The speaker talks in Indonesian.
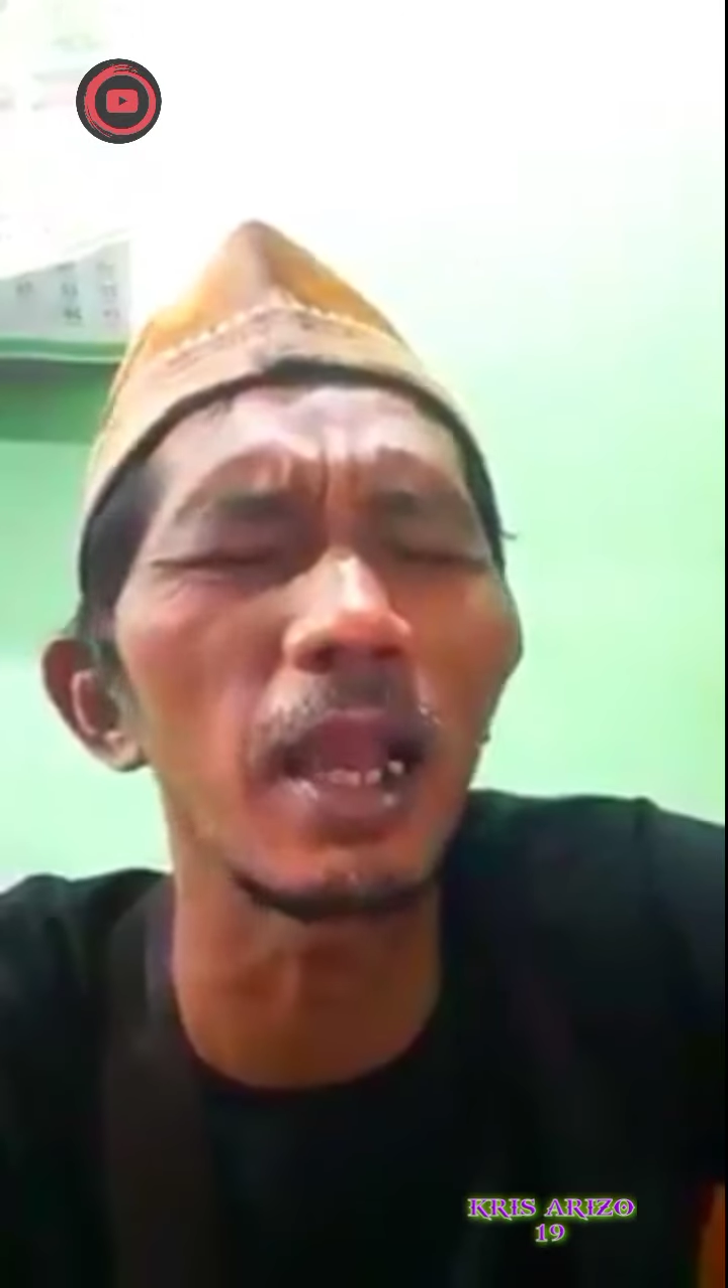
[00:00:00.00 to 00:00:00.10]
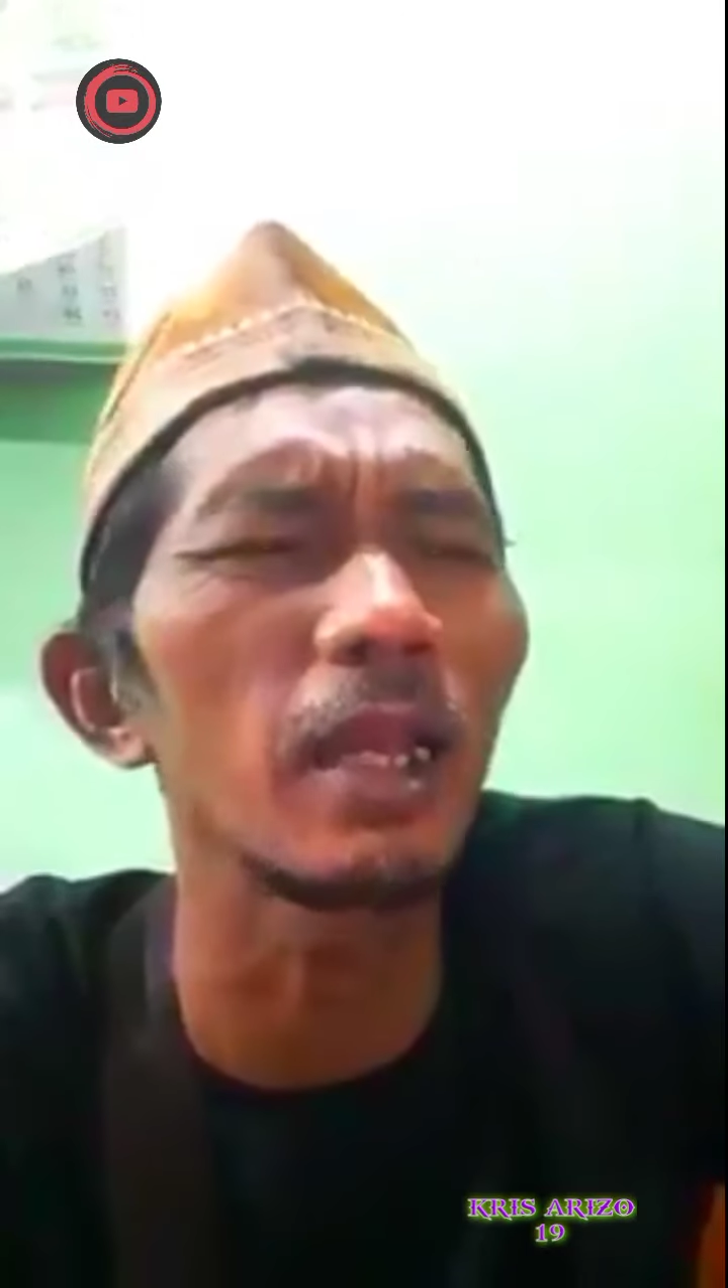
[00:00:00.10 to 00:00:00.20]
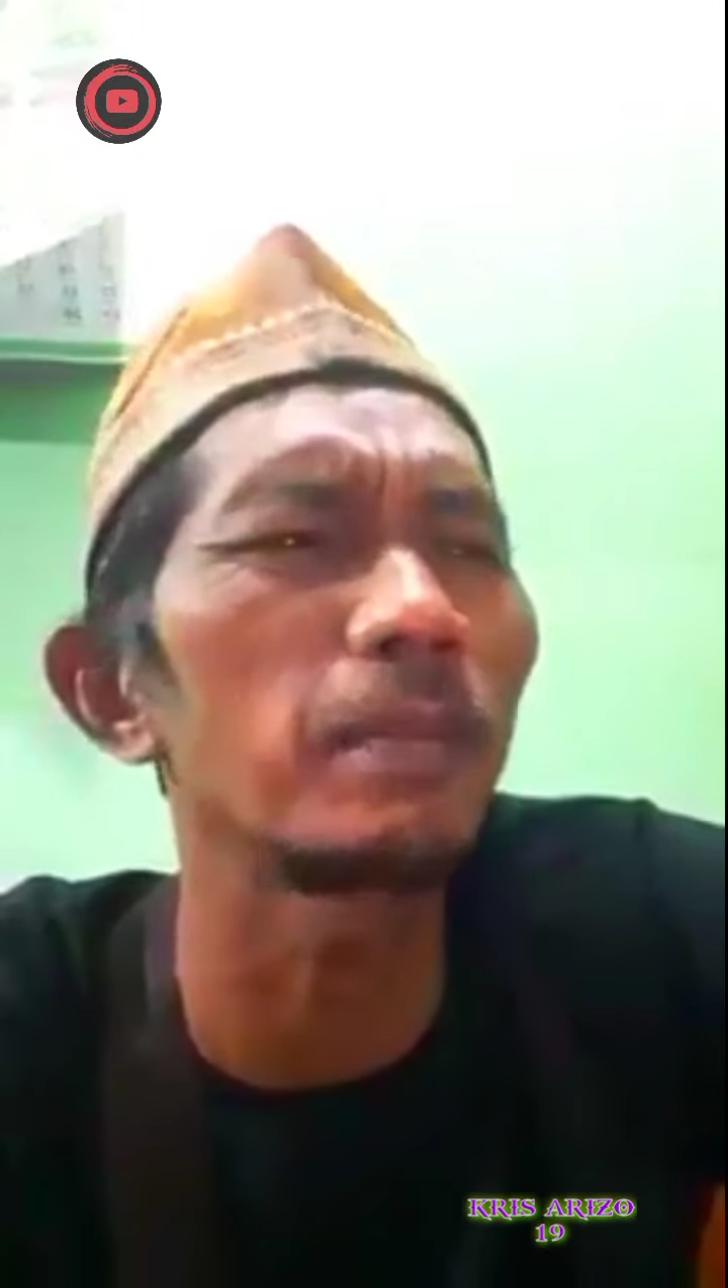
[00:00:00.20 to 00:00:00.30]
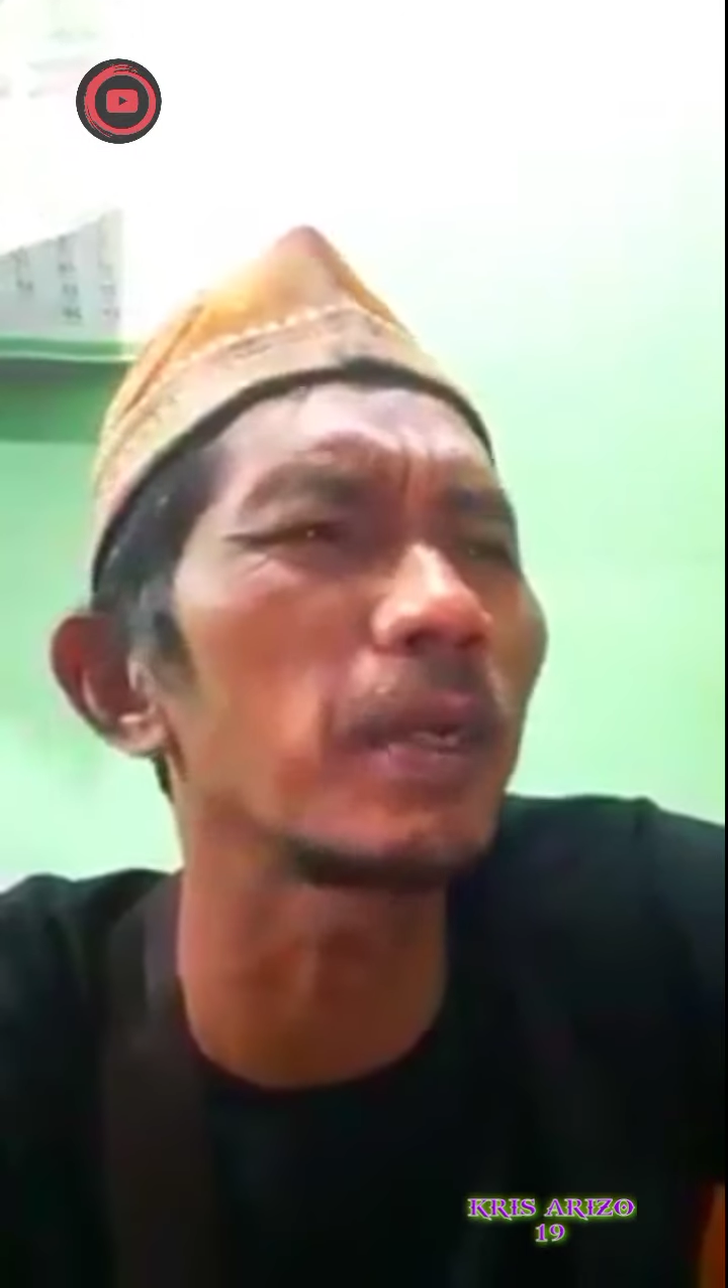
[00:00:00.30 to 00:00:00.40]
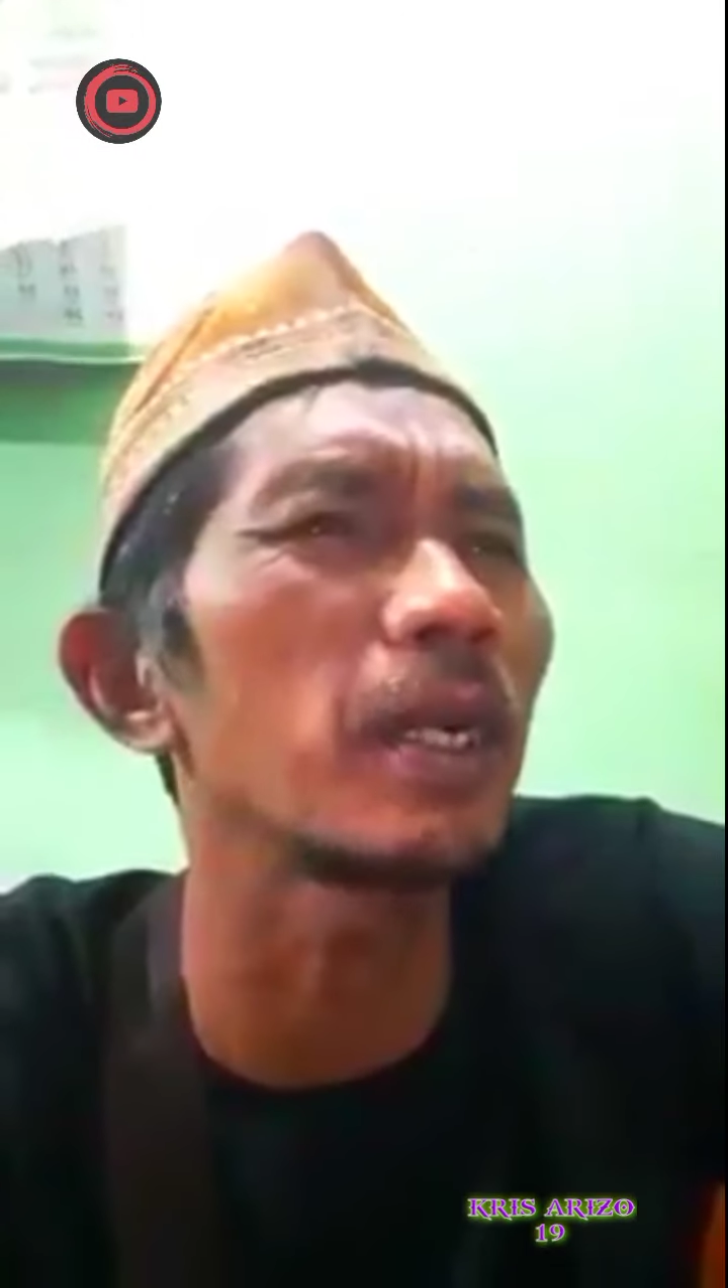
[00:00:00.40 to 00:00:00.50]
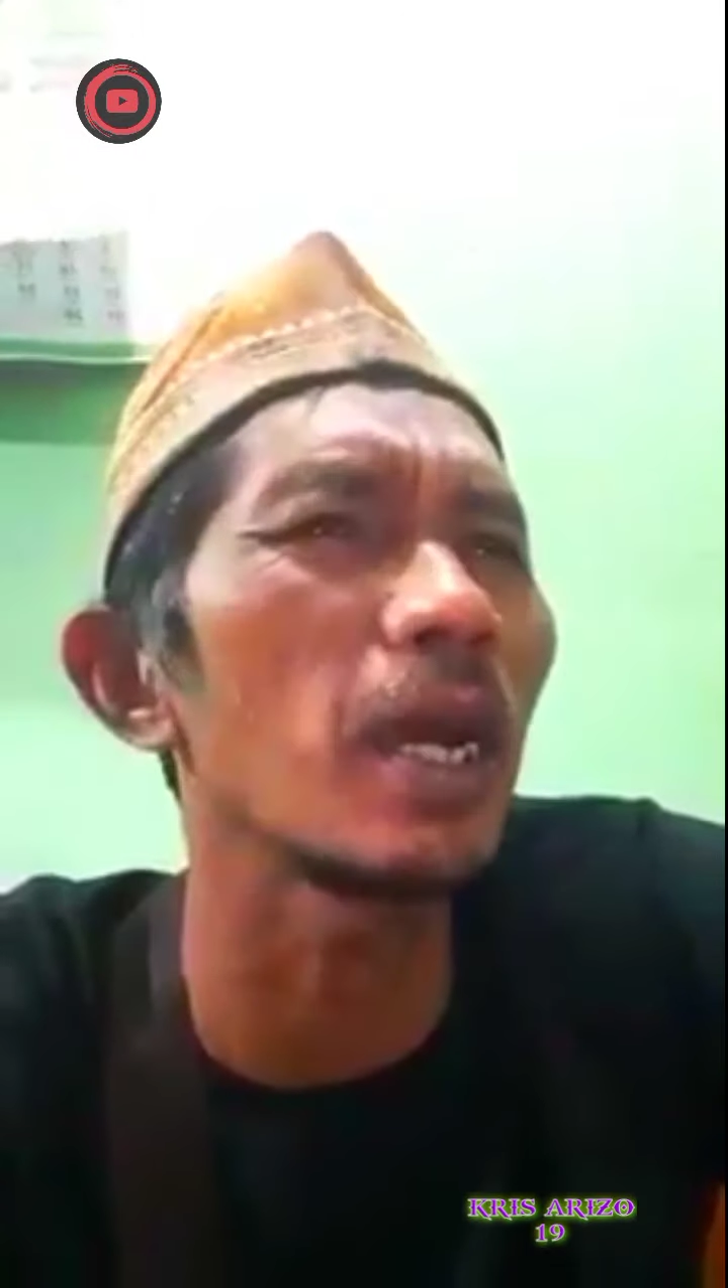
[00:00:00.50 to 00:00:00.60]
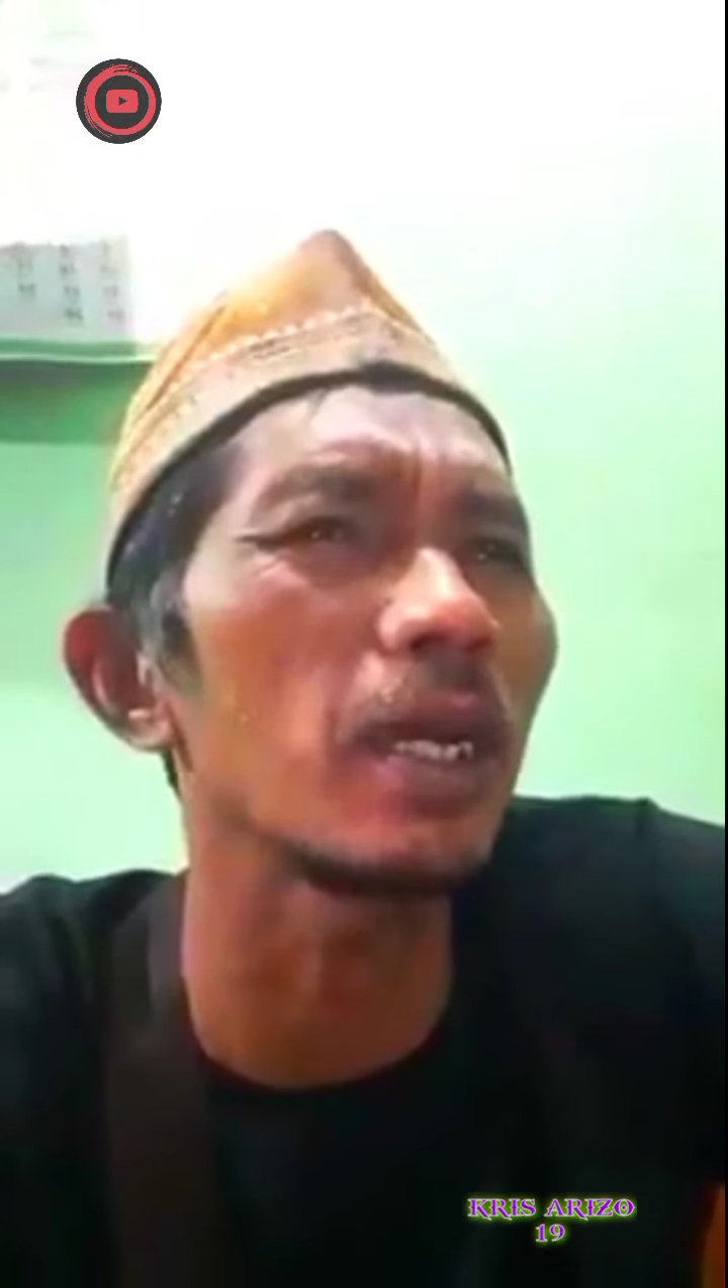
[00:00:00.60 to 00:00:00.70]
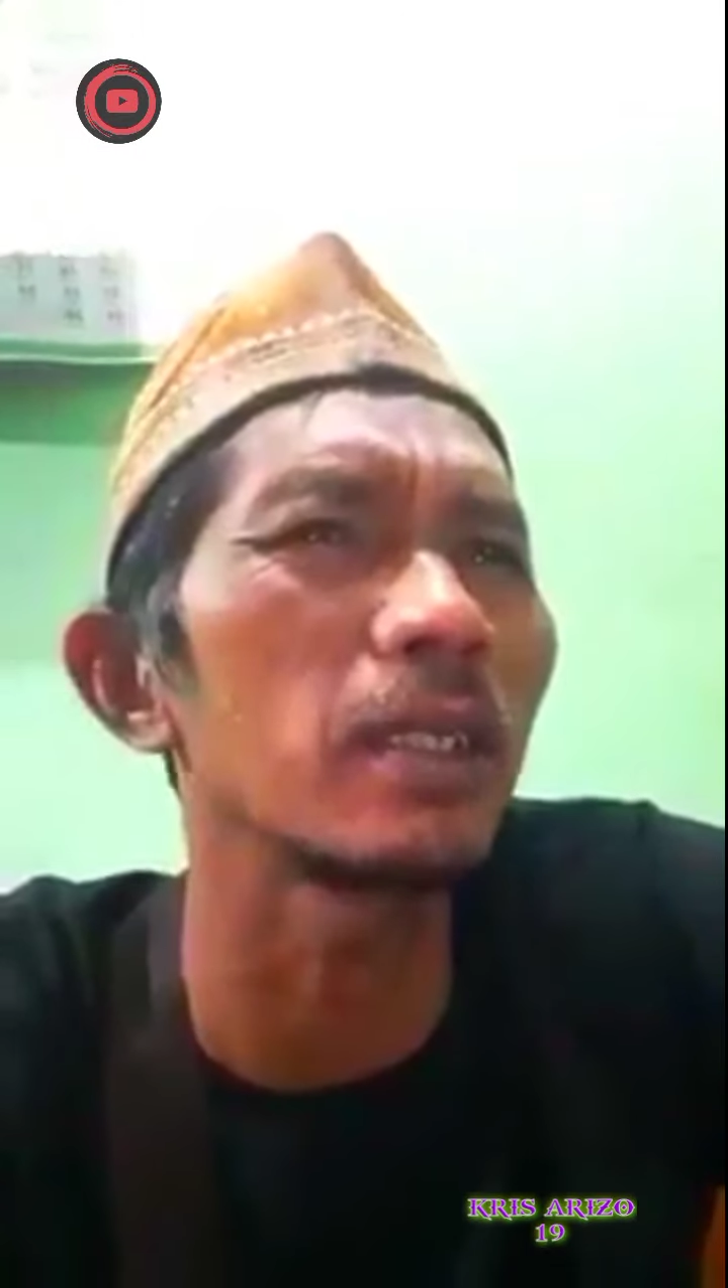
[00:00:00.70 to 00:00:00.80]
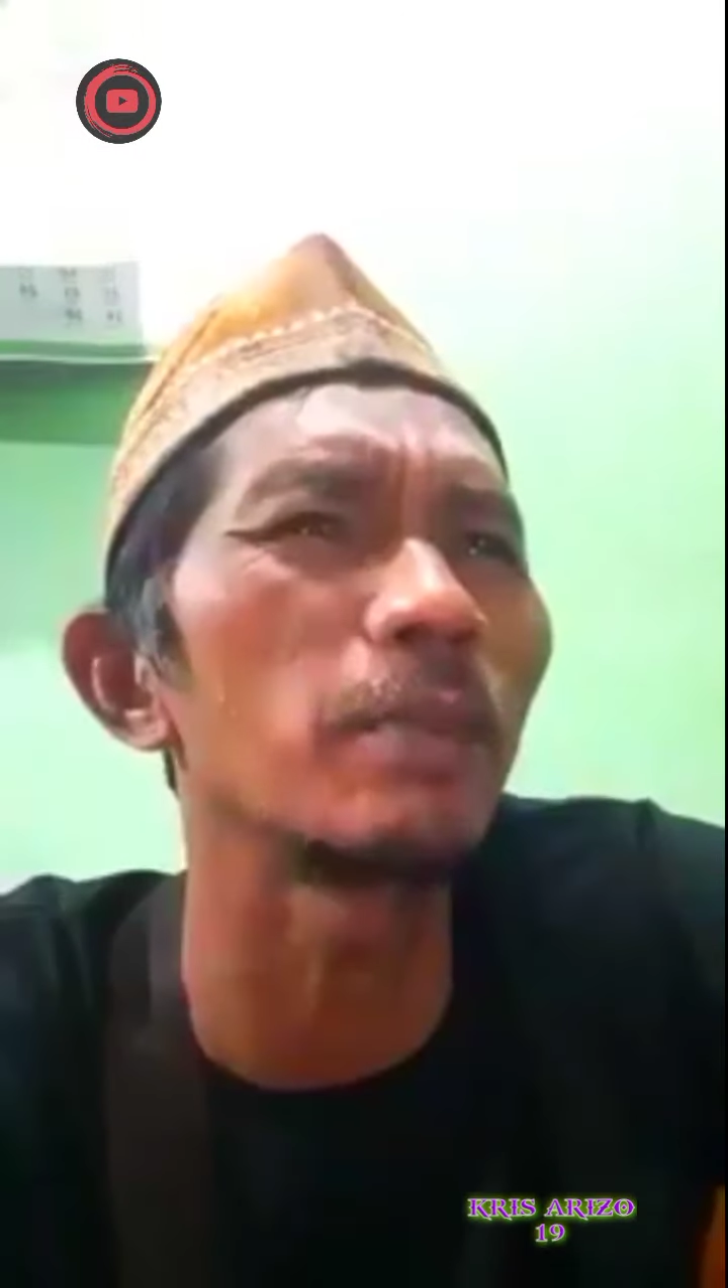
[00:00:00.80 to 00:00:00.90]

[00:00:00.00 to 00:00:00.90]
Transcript: nggak pernah